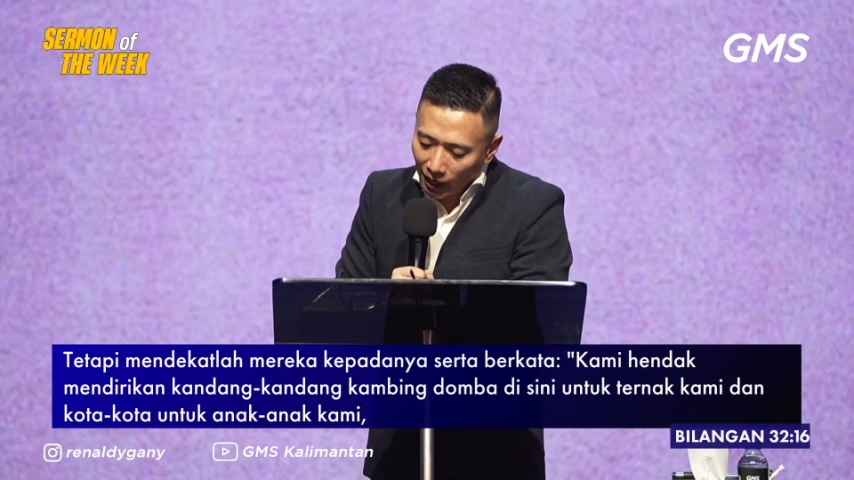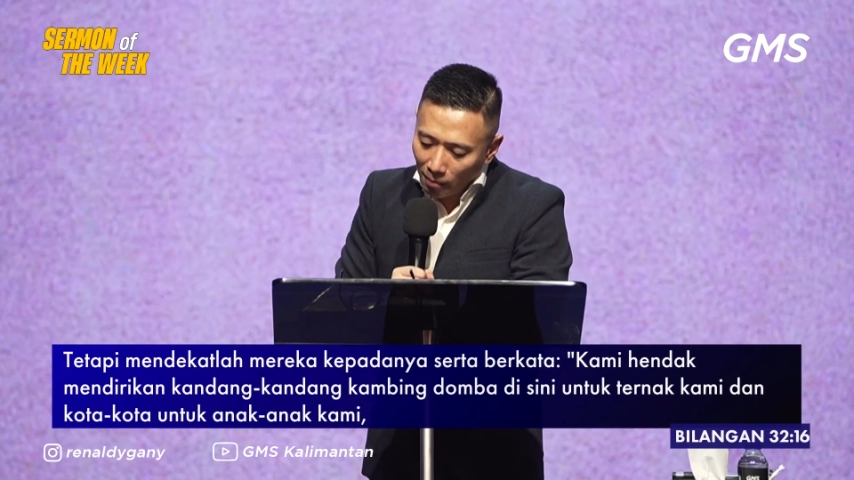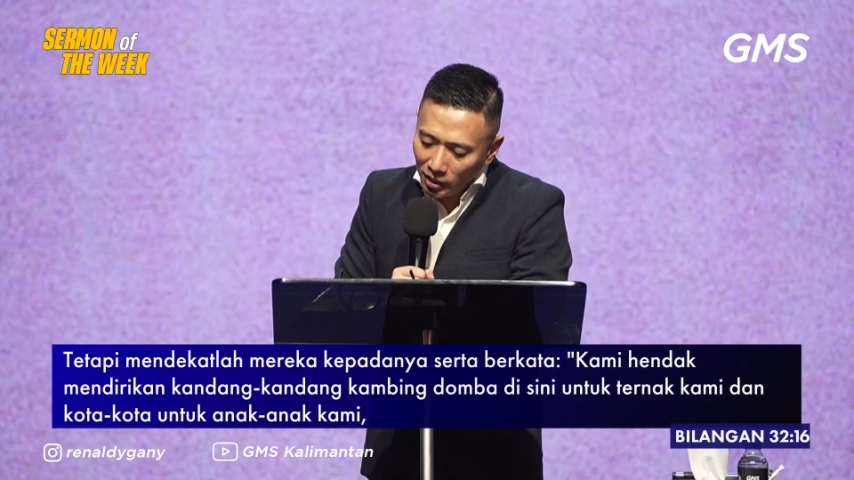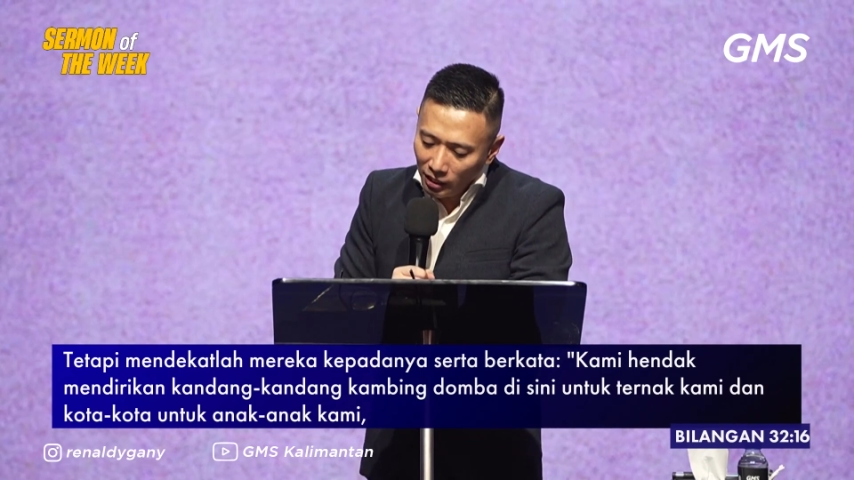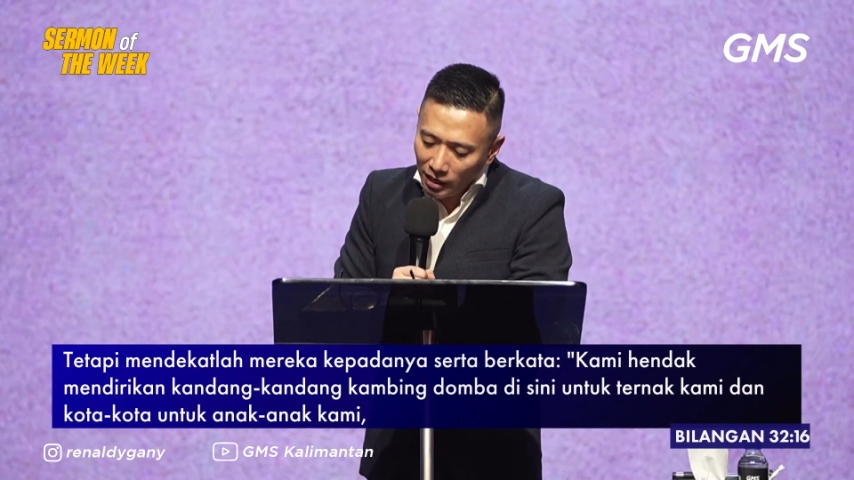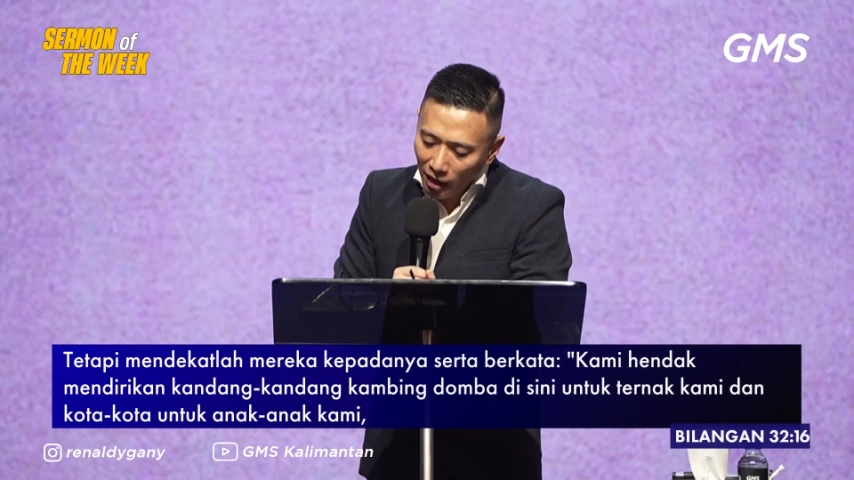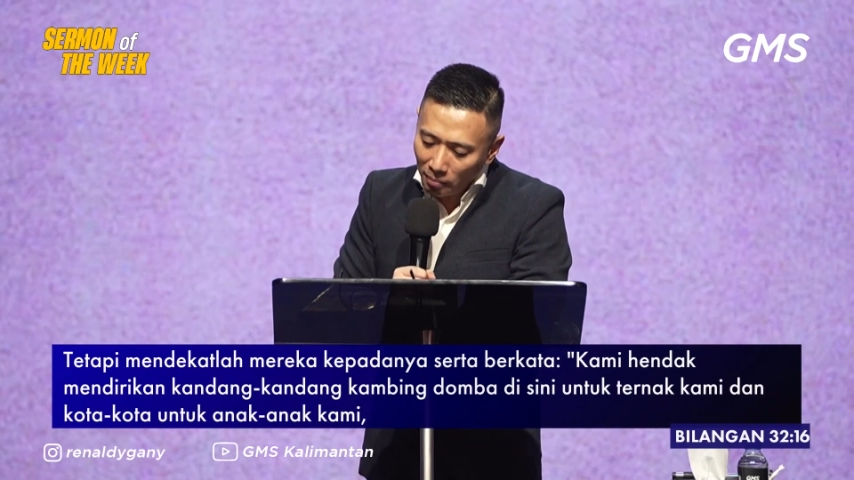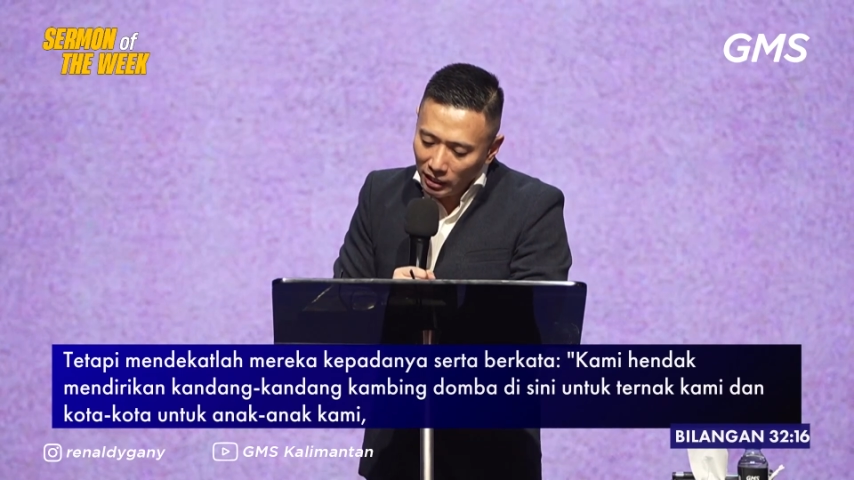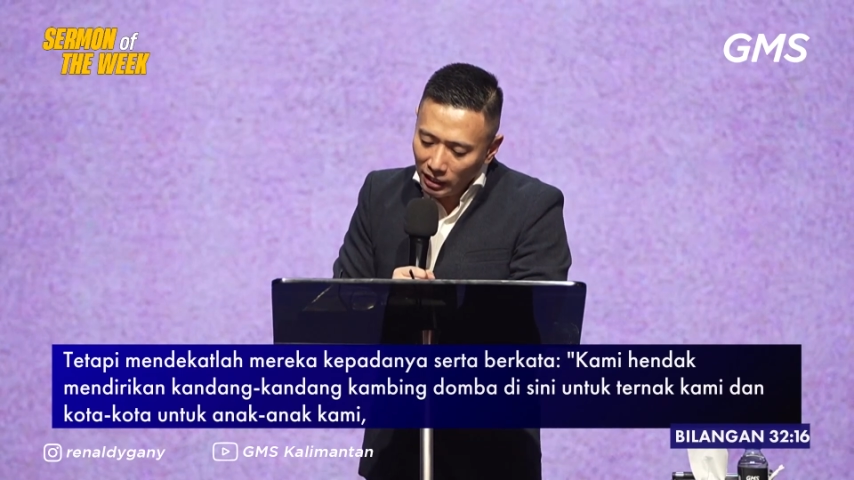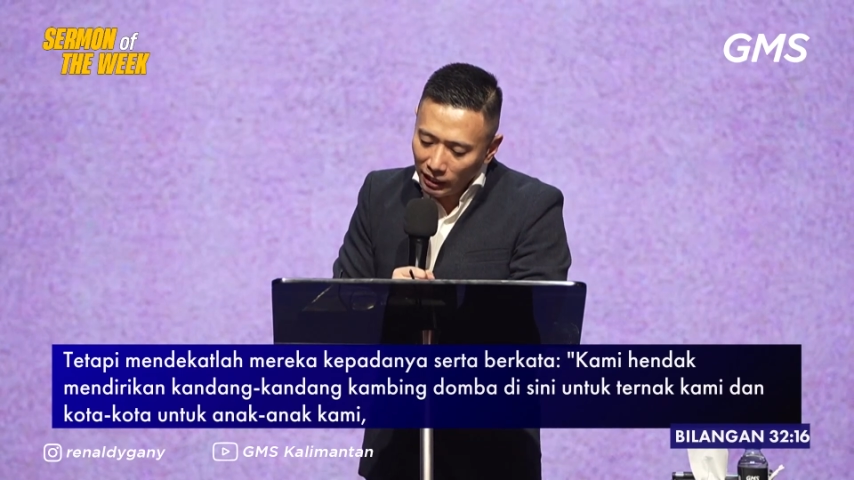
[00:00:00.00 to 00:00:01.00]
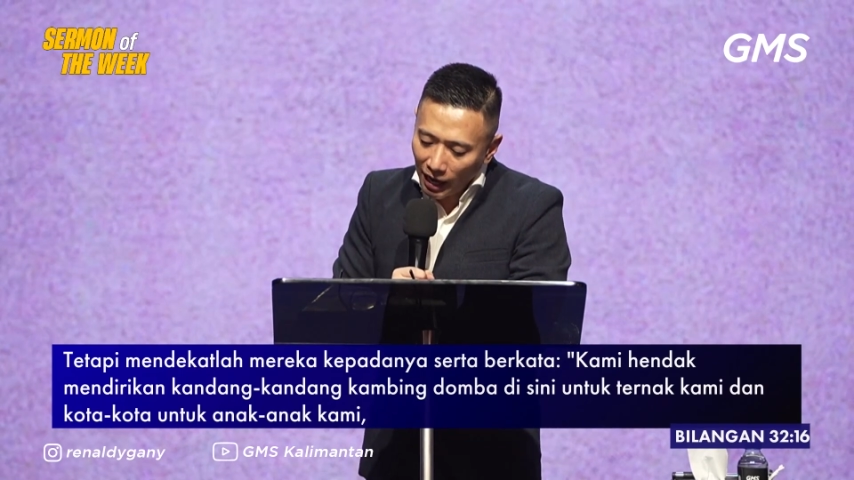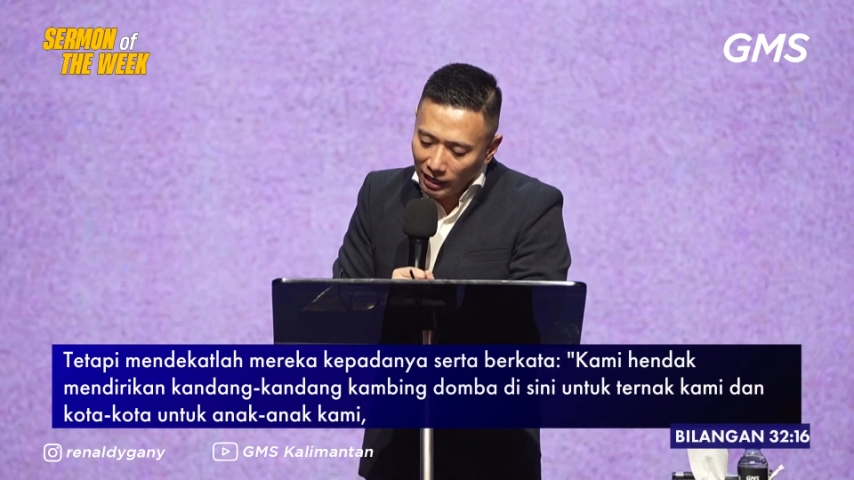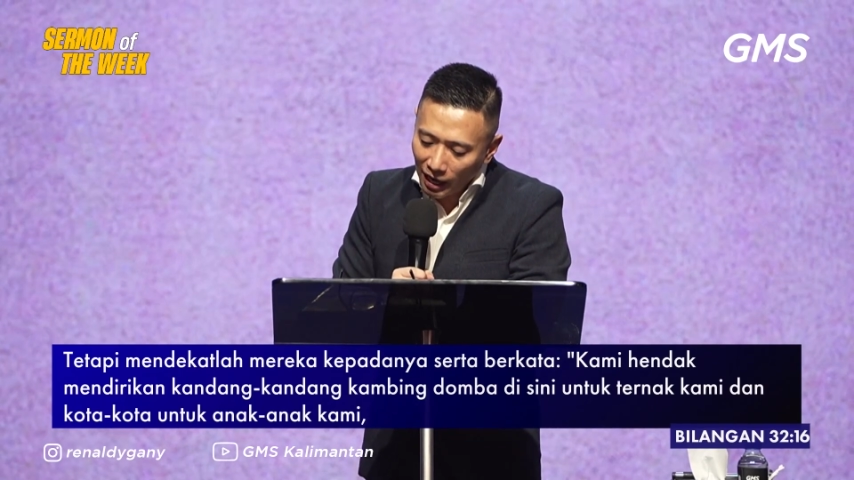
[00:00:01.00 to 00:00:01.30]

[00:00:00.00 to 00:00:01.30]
kami hendak mendirikan